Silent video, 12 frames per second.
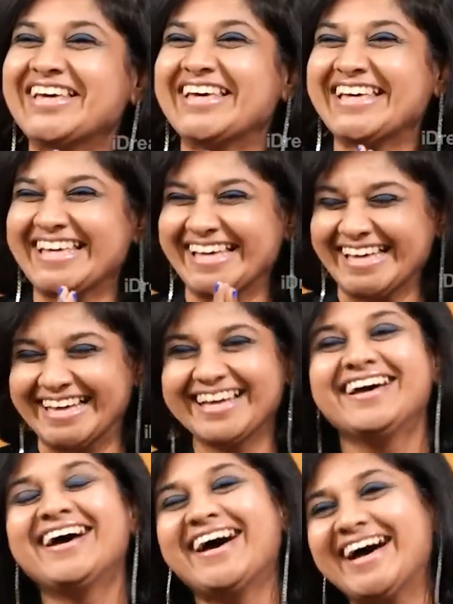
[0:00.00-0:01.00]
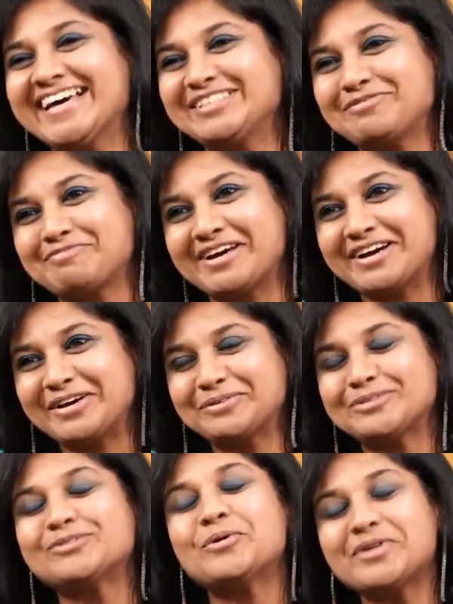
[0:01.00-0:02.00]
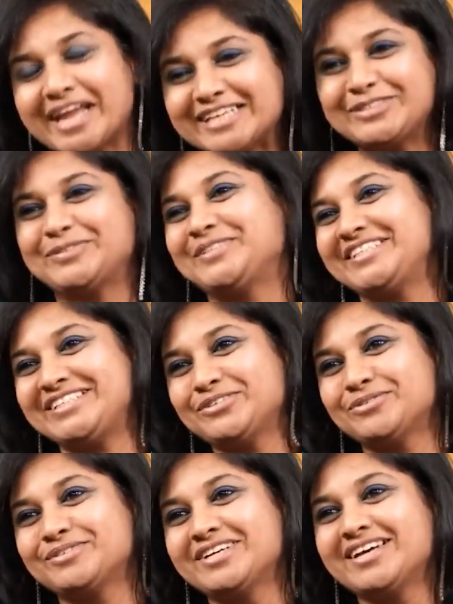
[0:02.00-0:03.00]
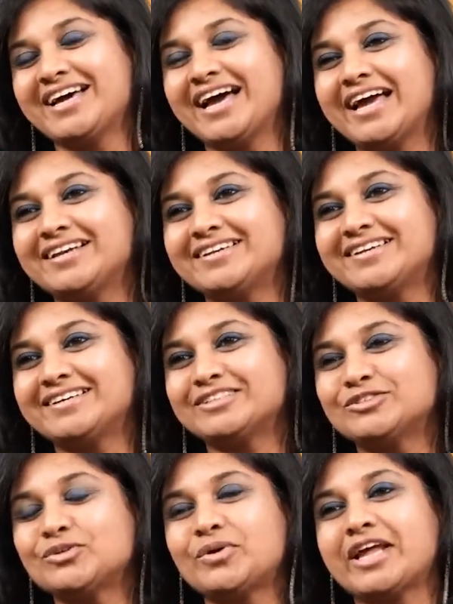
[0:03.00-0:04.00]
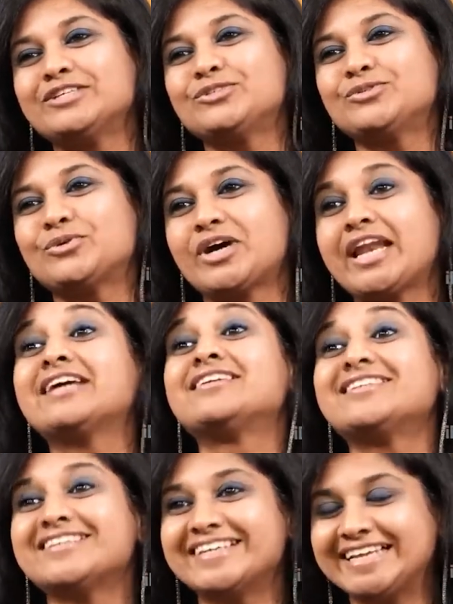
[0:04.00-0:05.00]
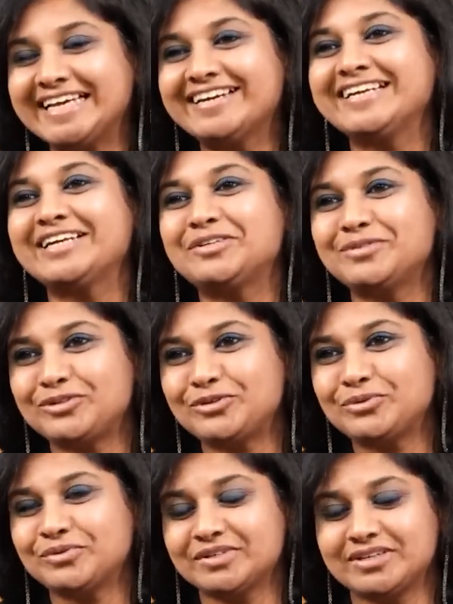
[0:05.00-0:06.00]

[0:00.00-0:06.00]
హాయ్ స్వప్న గారు సో నైస్ టు సీ యూ అండ్ సో నైస్ టు కనెక్ట్ రీకనెక్ట్ విత్ యూ